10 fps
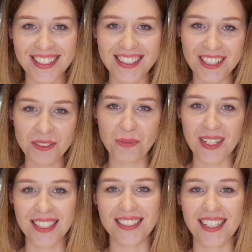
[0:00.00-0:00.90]
Cześć, tu
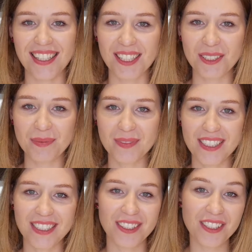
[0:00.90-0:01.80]
Marta Scardano.
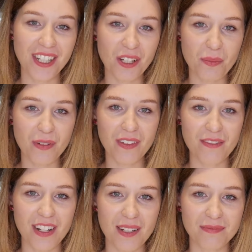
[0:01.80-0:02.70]
E, dzisiaj
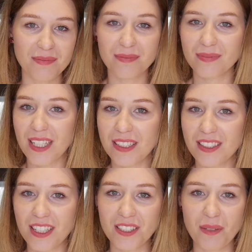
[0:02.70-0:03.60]
opowiem Wam
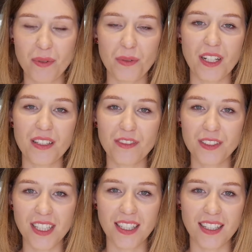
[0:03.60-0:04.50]
najczęściej poruszany
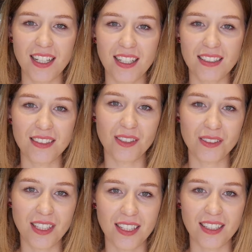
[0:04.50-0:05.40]
wątek na
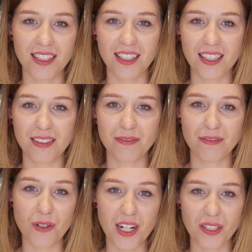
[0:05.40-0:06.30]
kontach e,
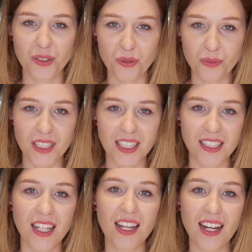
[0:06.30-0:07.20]
forach
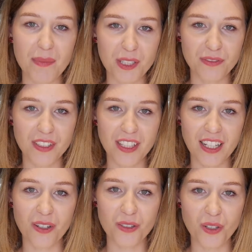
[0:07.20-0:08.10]
ślubnych, a
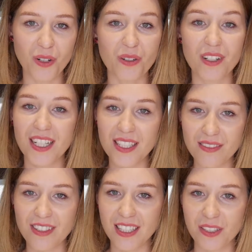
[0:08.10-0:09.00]
mianowicie chodzi o
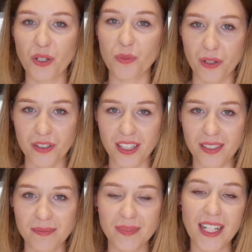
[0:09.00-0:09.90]
rysowanie się
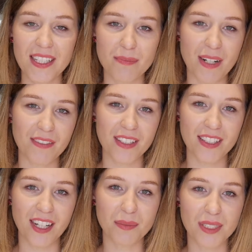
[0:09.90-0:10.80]
obrączek. Jak
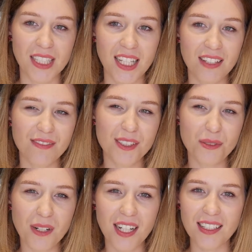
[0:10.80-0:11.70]
sprawić, aby
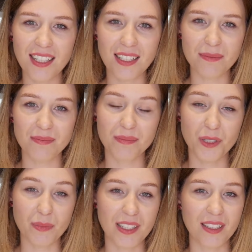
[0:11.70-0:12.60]
wizualnie,
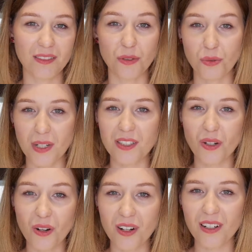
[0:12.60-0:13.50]
może bardziej oszukać
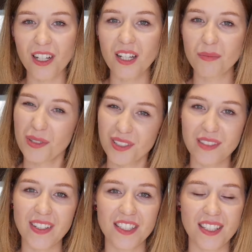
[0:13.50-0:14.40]
oko, bo
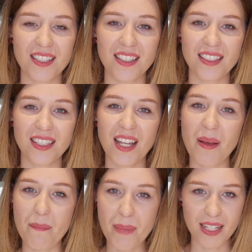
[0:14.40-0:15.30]
rysować się niestety
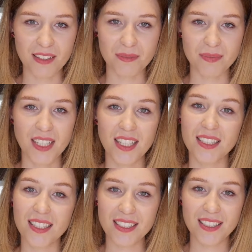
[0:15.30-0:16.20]
będą.
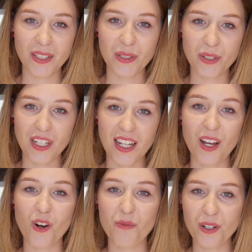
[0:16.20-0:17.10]
Z racji tego, że
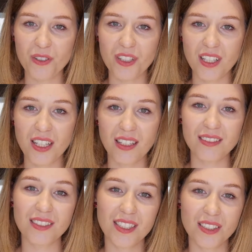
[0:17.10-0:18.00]
obrączki
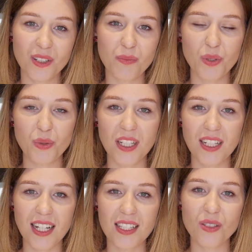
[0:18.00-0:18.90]
no jest to
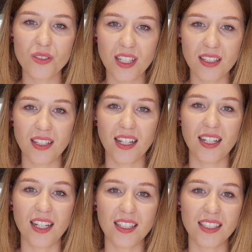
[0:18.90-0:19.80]
biżuteria codzienna,
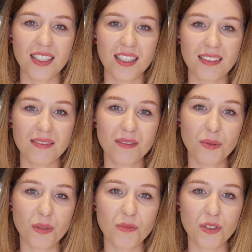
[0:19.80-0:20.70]
e,
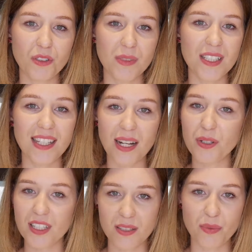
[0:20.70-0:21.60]
którą nosimy
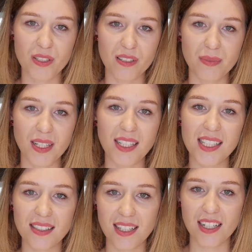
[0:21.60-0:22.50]
cały czas przy sobie,
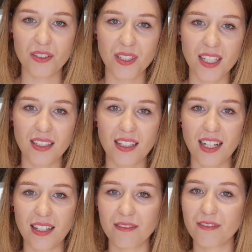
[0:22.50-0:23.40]
jest narażona
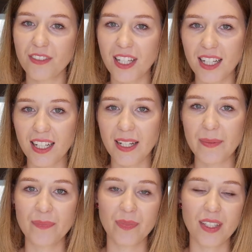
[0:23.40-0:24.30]
na wiele
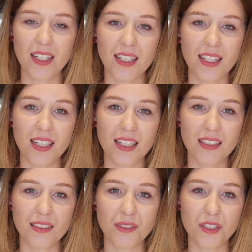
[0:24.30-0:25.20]

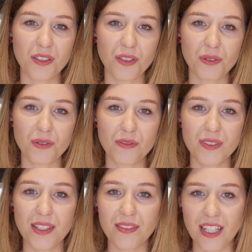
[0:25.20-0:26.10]
E, czynników
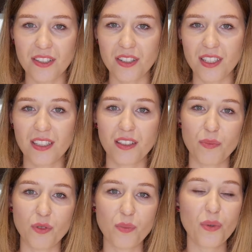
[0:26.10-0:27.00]
zewnętrznych
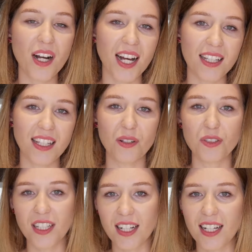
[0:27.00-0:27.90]
typu pukanie,
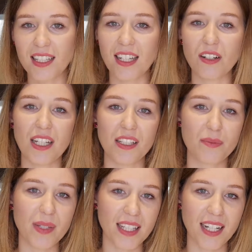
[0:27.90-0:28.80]
ocieranie o
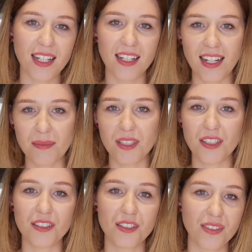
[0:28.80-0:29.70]
jakieś metale,
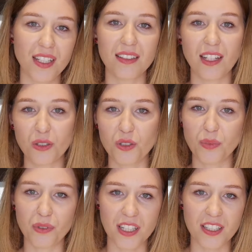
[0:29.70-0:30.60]
klamki, drzwi, tego
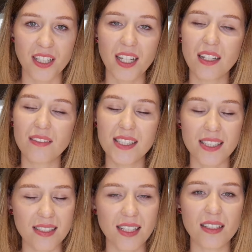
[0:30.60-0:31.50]
typu rzeczy, więc
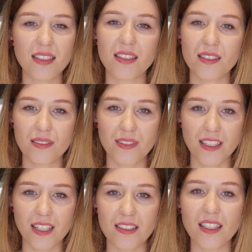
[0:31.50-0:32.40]
niestety
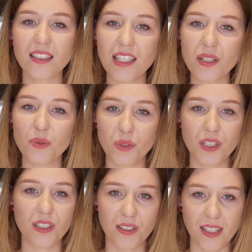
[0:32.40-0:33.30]
rysowanie jest
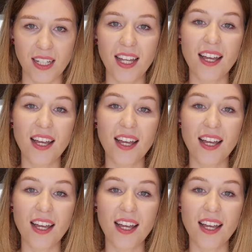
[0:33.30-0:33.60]
nieuniknione.